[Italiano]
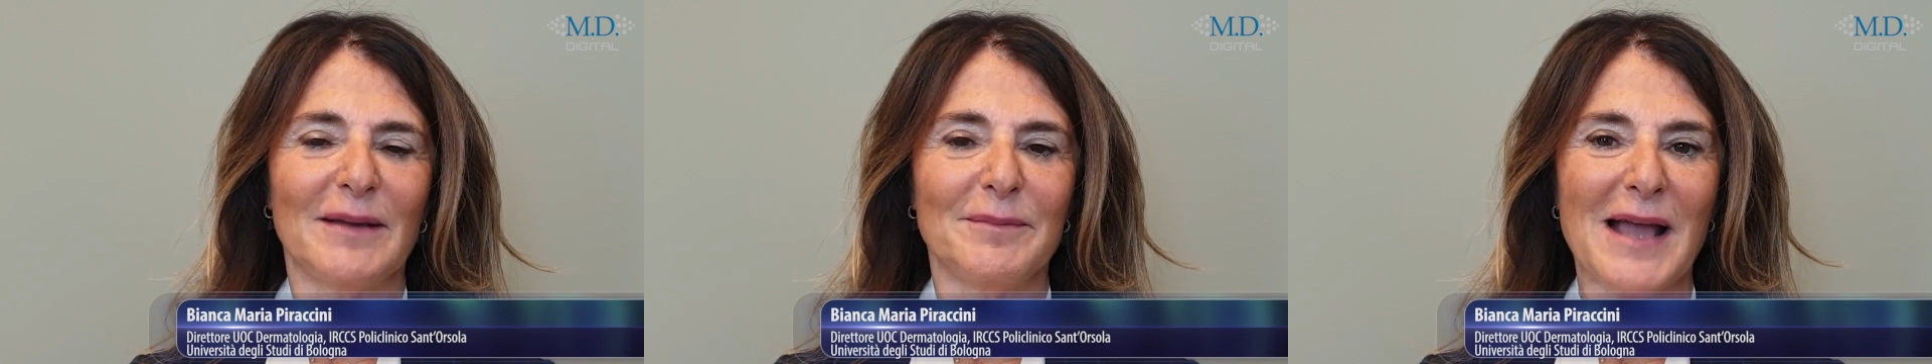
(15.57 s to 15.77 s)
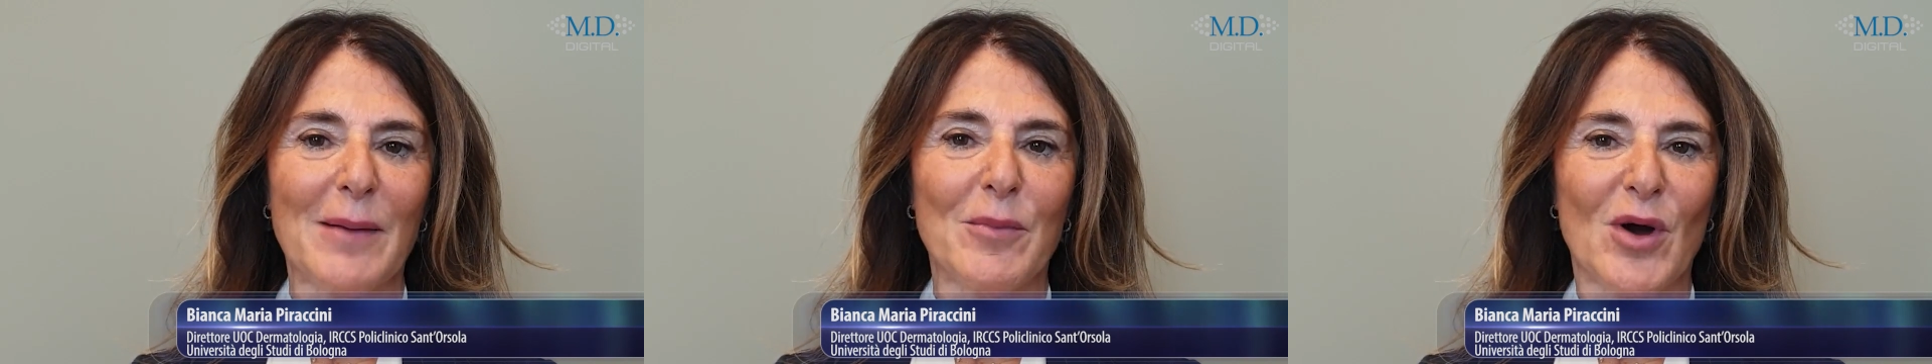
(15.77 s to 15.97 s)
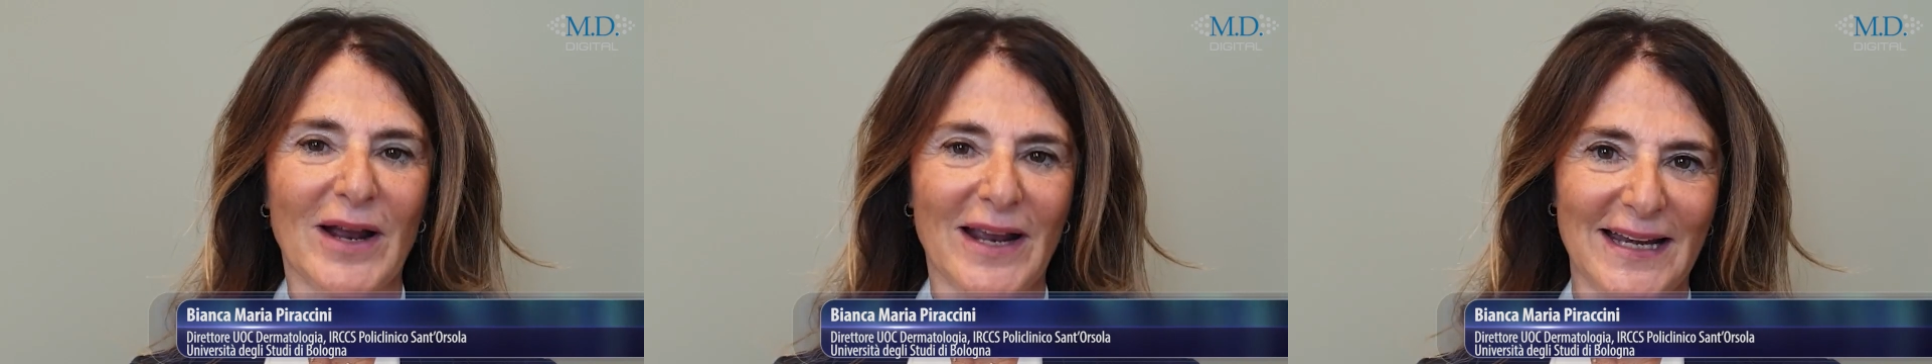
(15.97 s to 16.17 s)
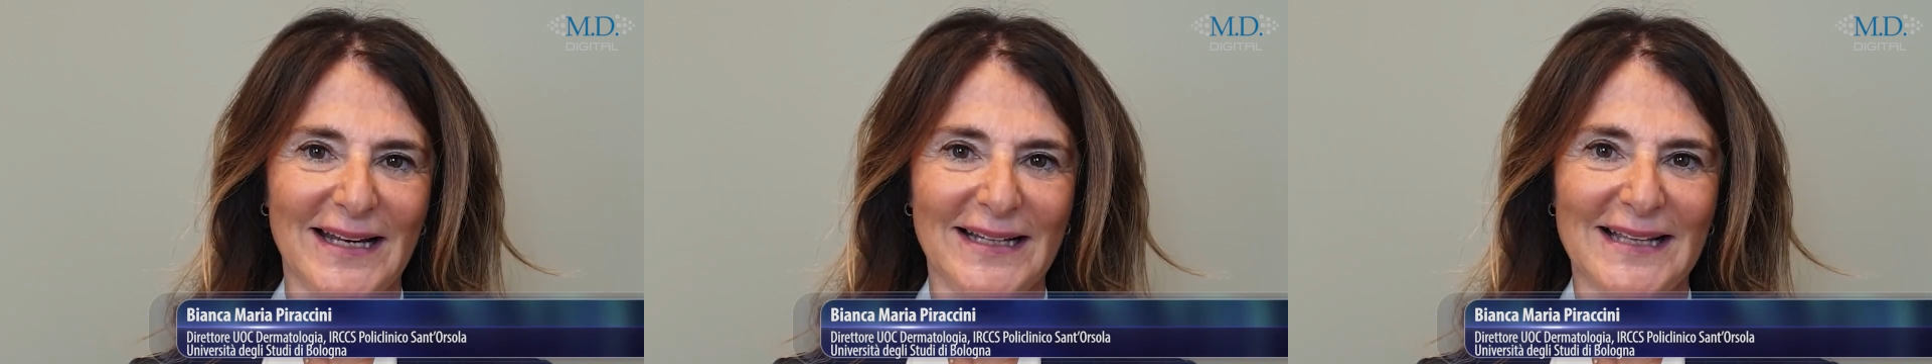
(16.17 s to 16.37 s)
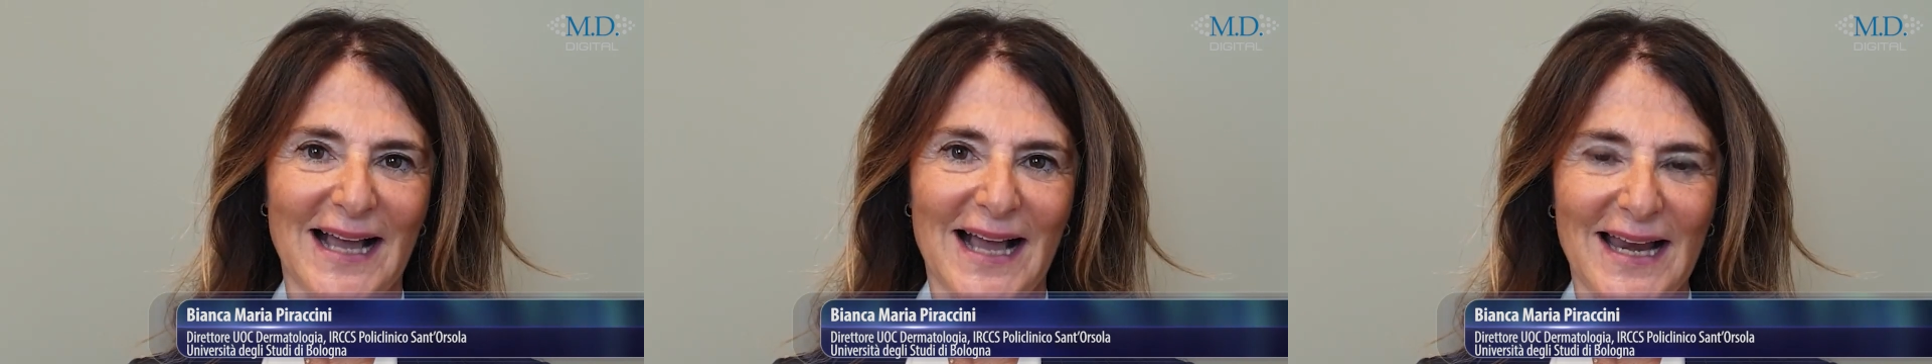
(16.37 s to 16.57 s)
abbiamo anche in
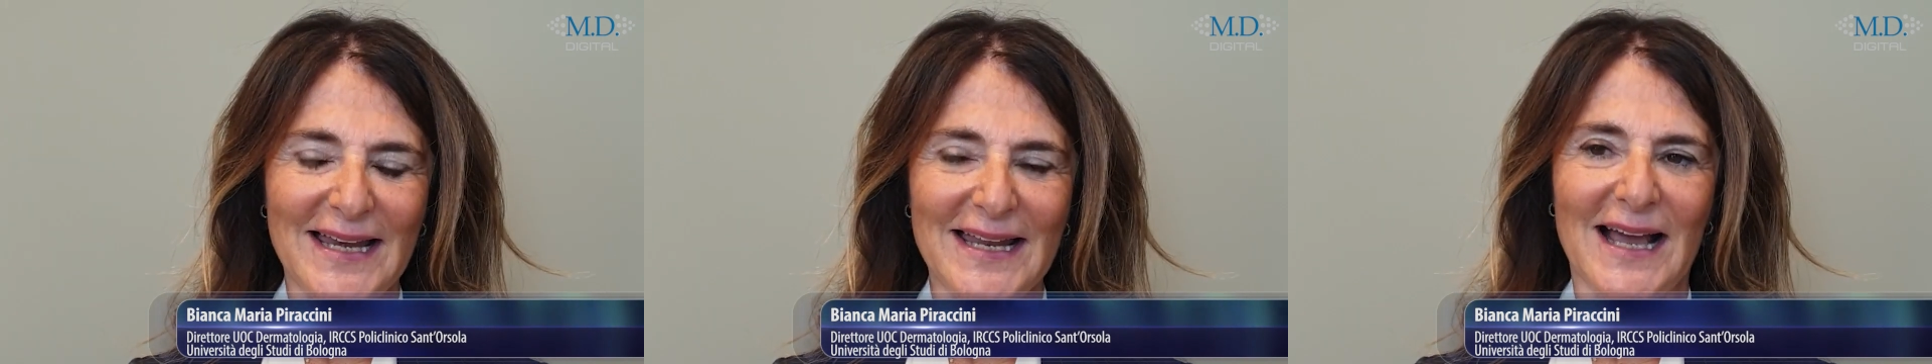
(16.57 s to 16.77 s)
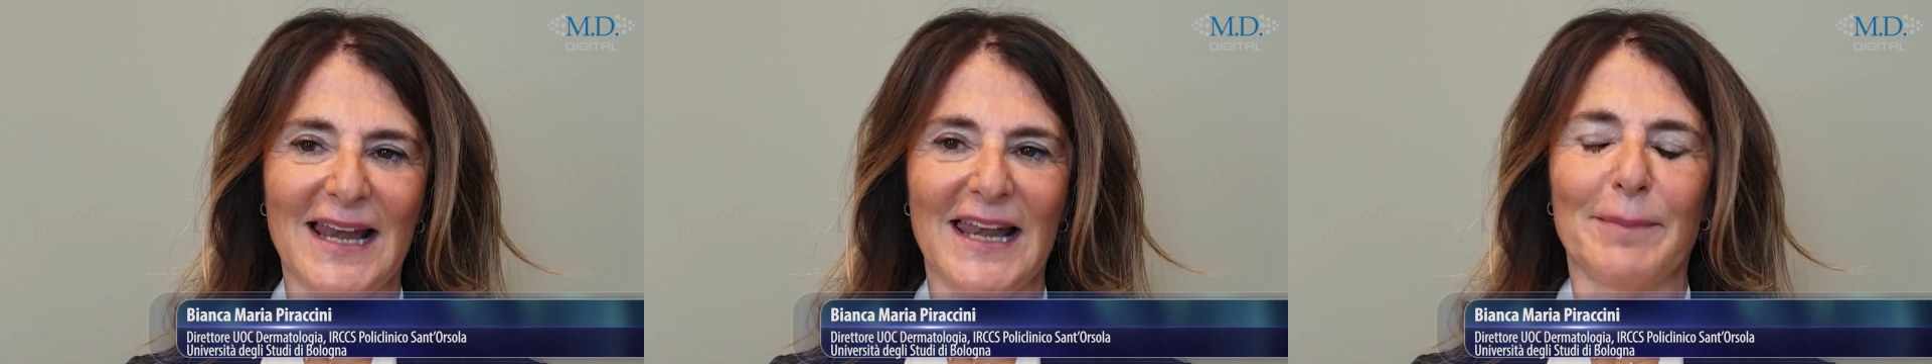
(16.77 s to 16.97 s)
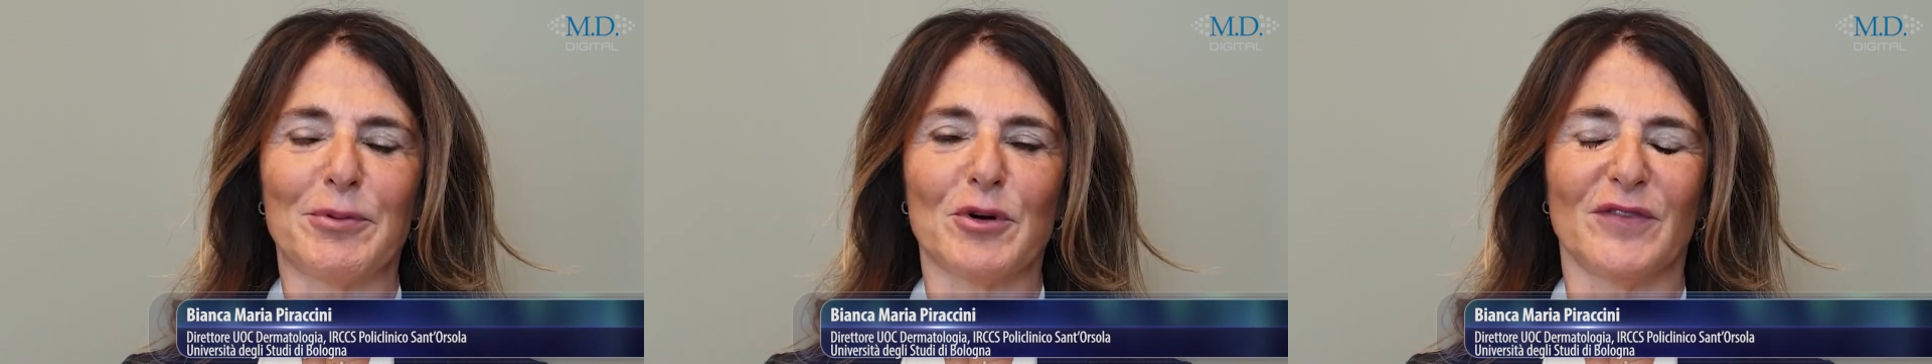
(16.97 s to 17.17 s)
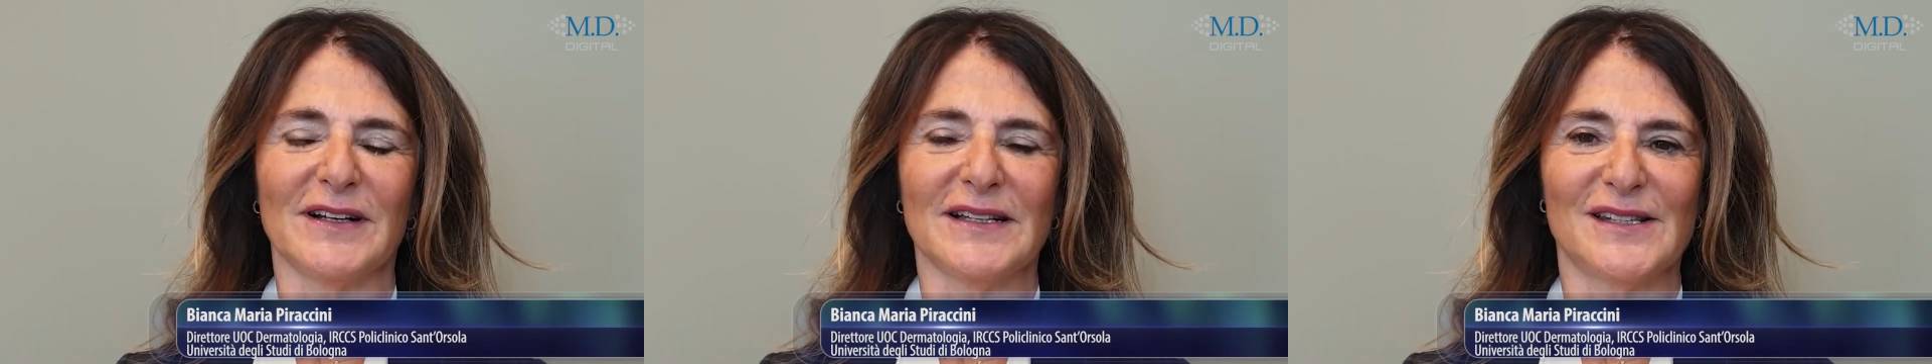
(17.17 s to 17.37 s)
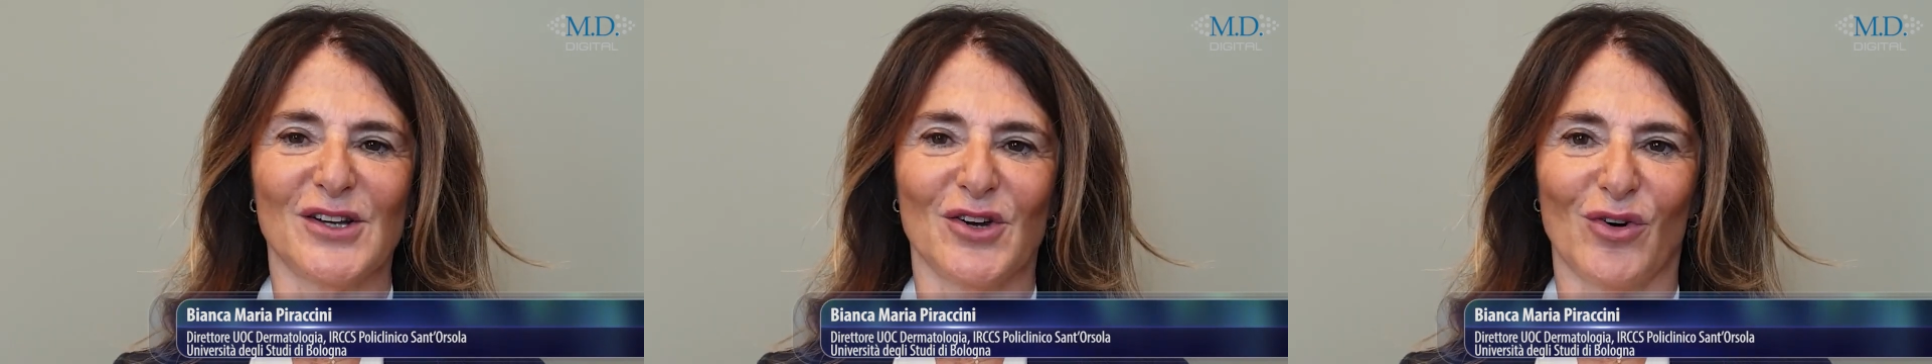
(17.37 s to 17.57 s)
Italia
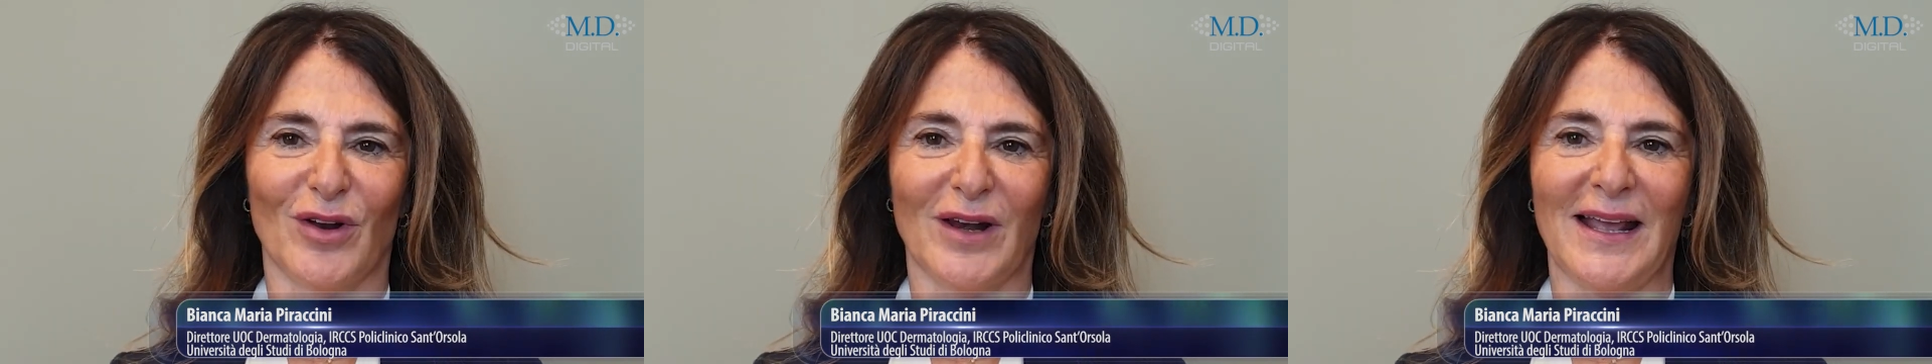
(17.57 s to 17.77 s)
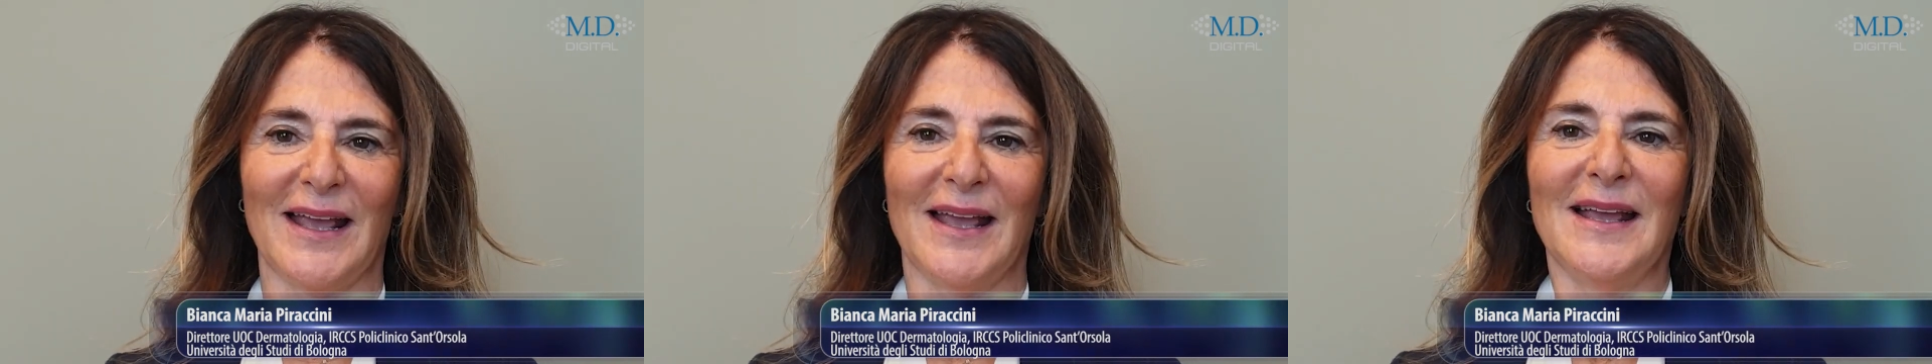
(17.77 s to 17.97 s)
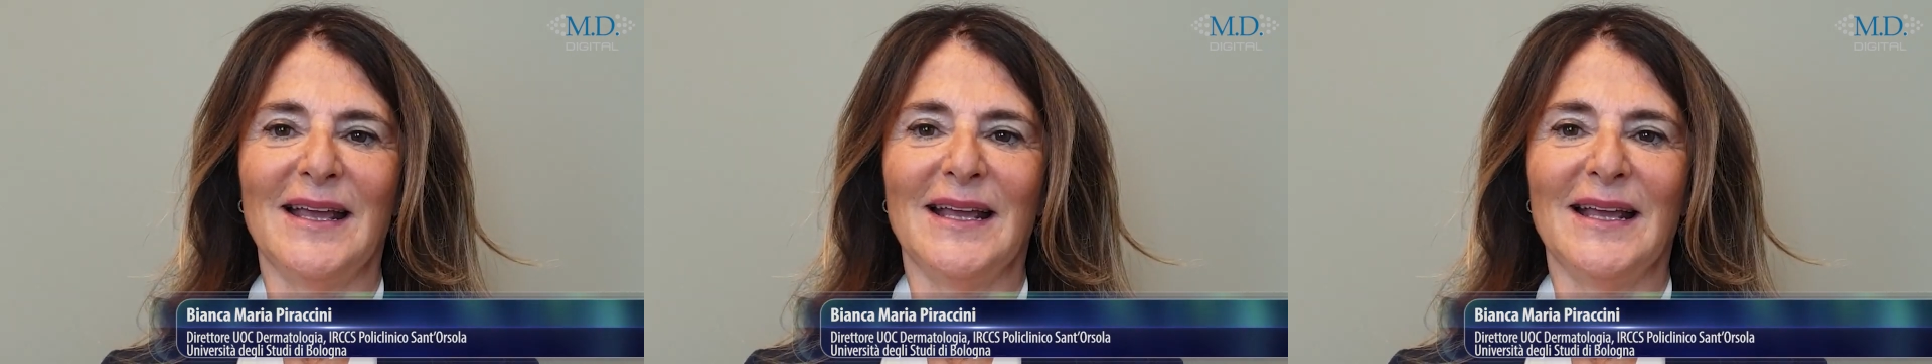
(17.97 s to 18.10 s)
l'approvazione